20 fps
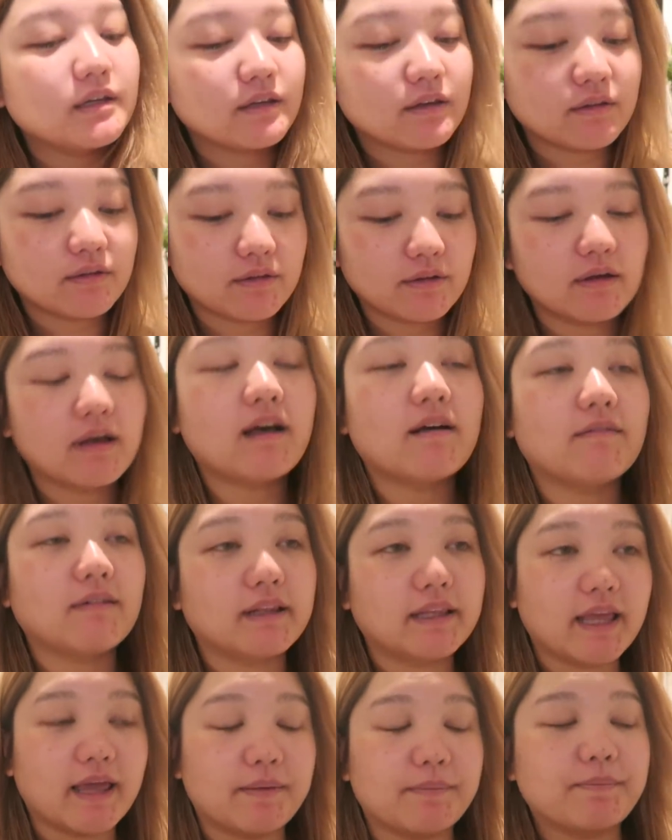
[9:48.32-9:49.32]
今日の夕飯
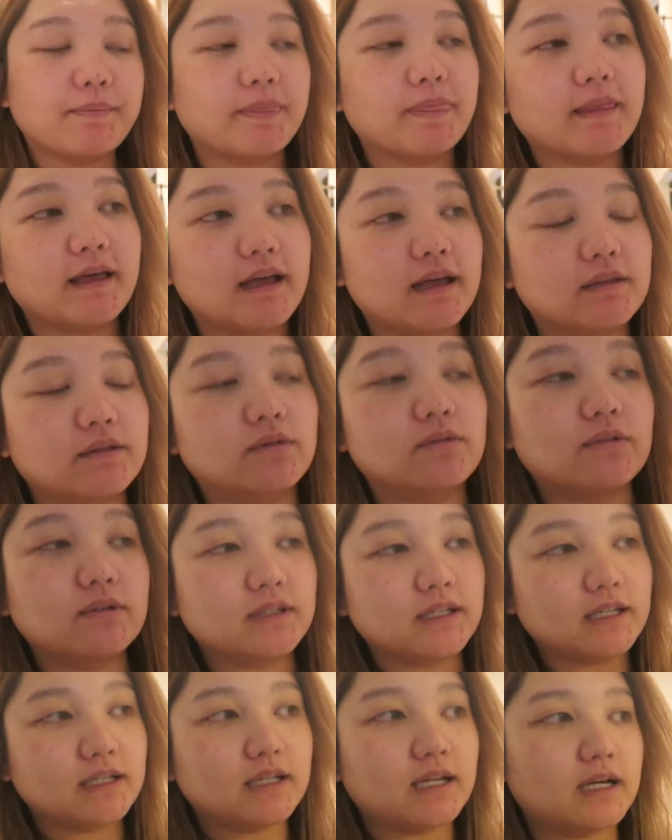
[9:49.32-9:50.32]
はねあのこ
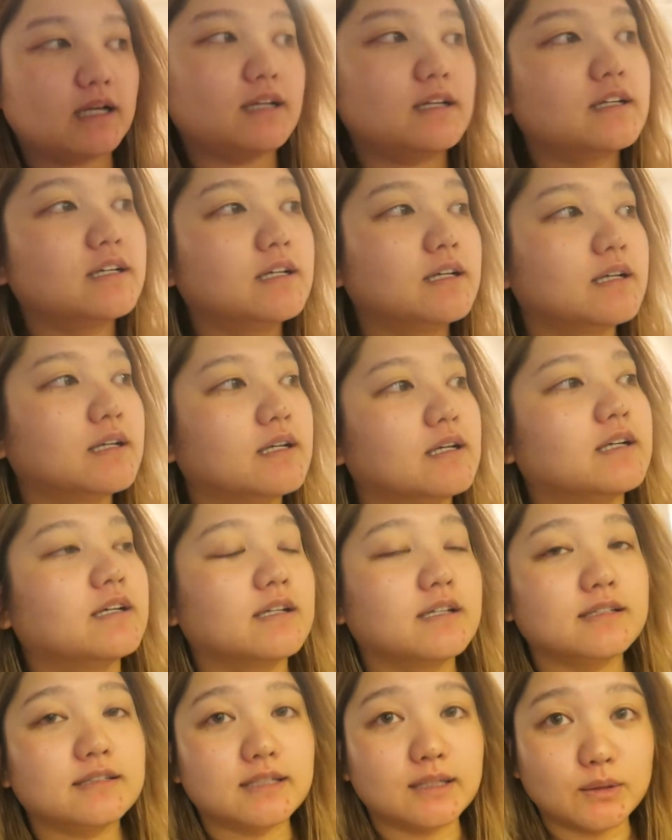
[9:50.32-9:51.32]
の間
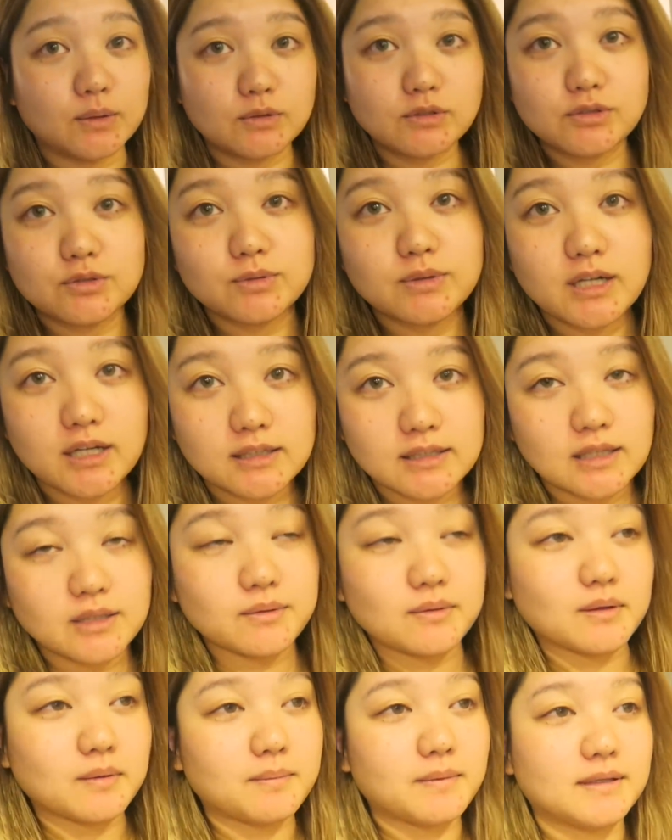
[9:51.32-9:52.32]
サンドイッチを買った
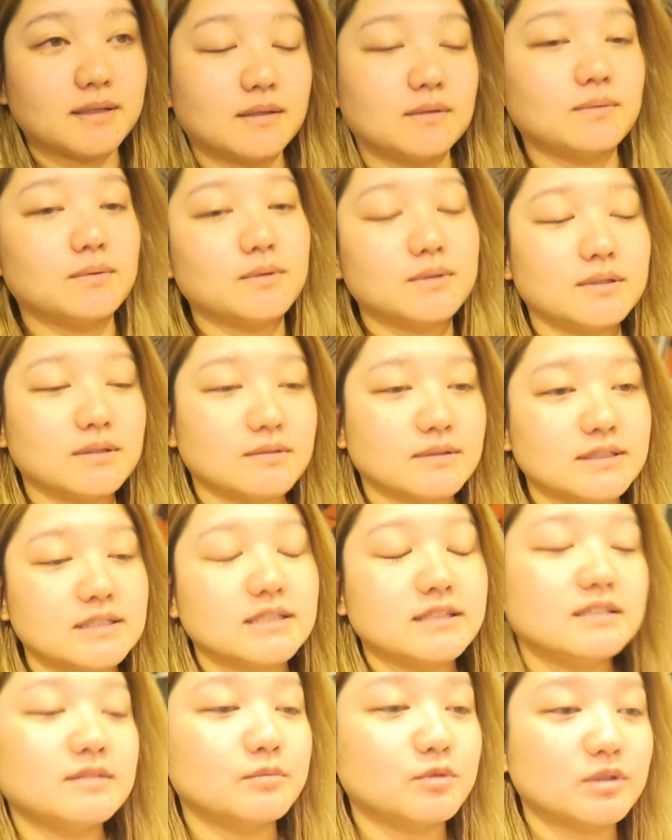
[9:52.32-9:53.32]
のがまだ残ってる
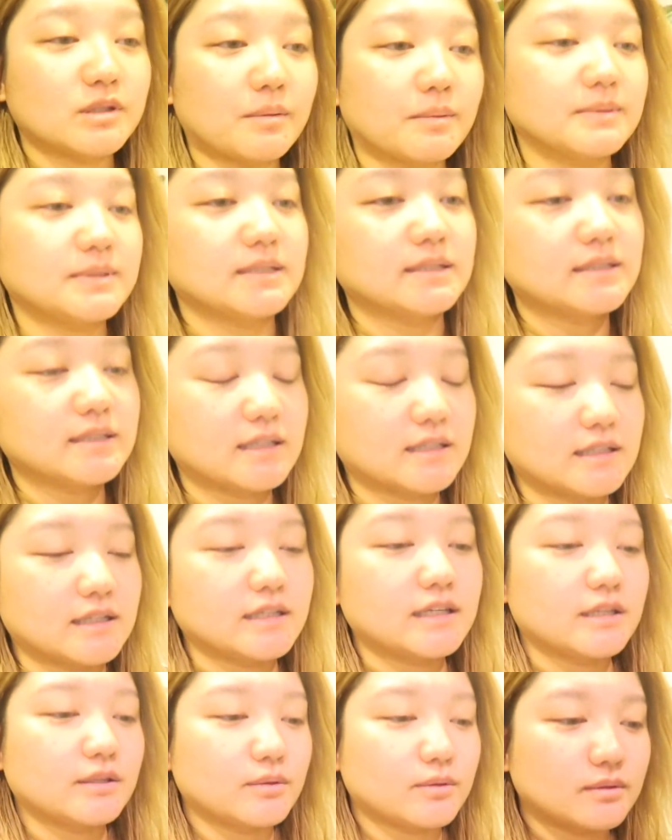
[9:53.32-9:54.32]
先生も食べちゃったんだ
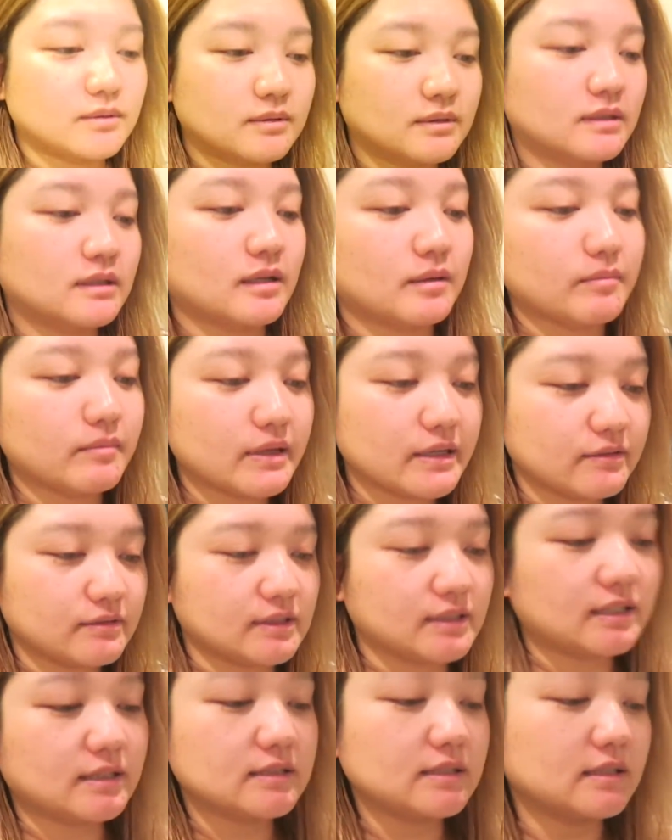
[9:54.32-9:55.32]
けどあんまりお
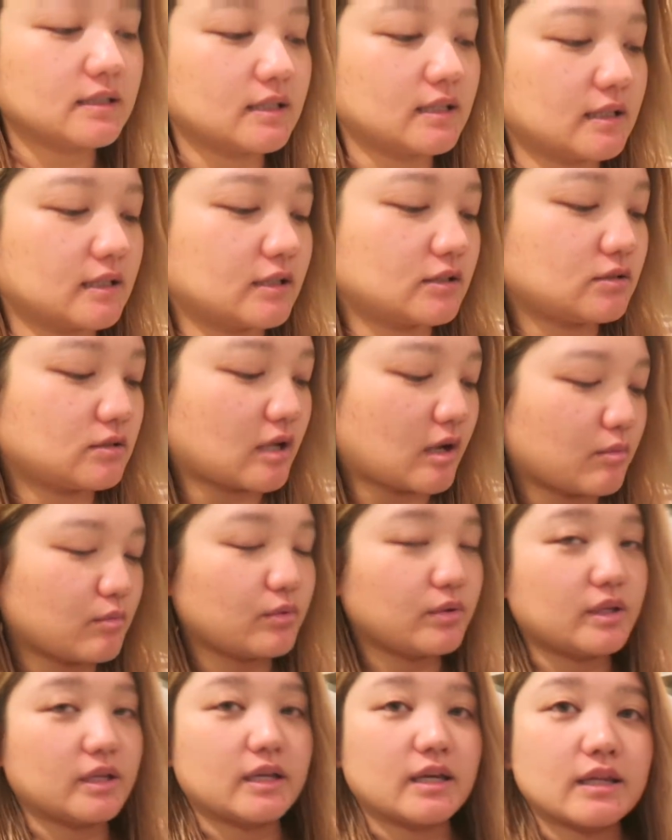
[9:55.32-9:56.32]
腹空いてないからちょっと半
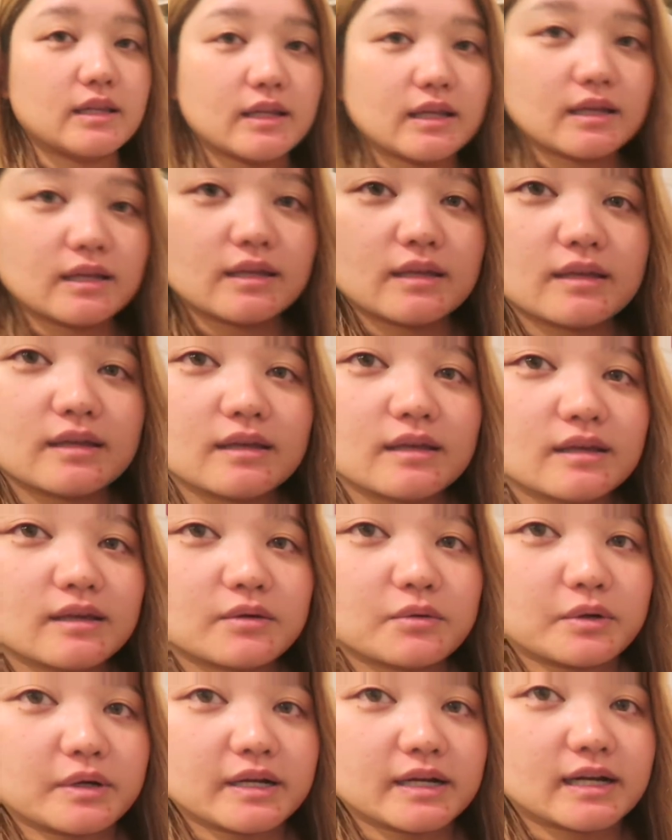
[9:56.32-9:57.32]
分だけね
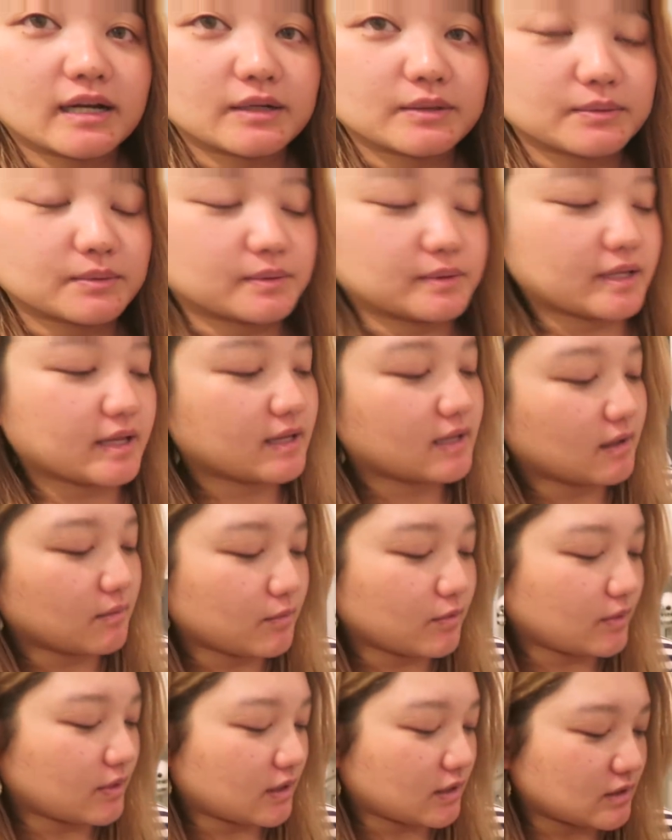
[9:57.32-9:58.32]
これがあるので半
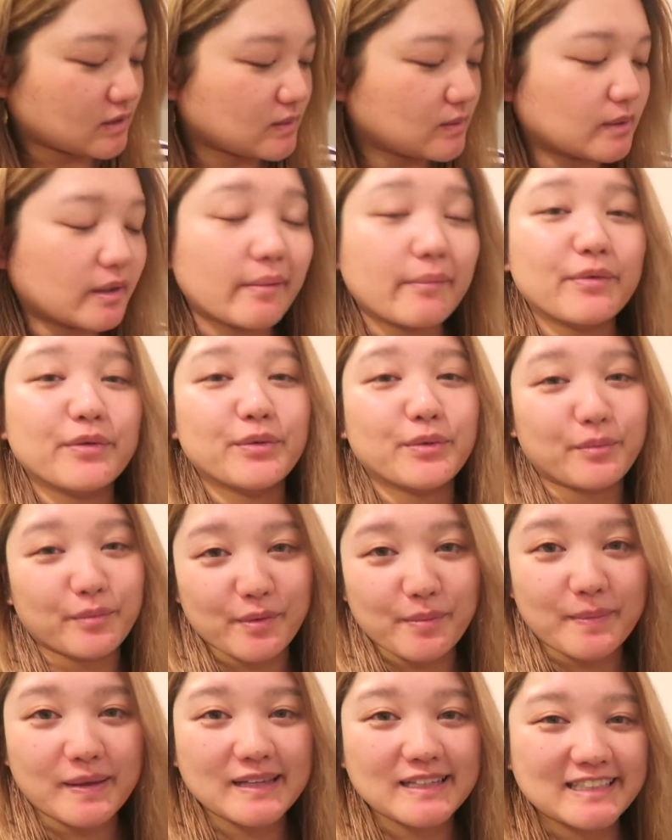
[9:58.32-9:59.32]
分だけちょっと食べようと
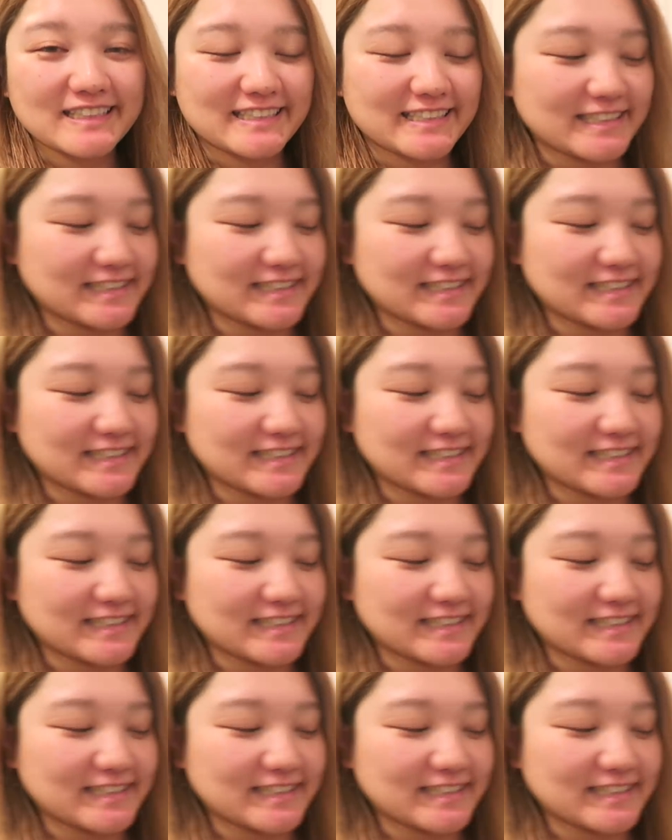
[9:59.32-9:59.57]
思います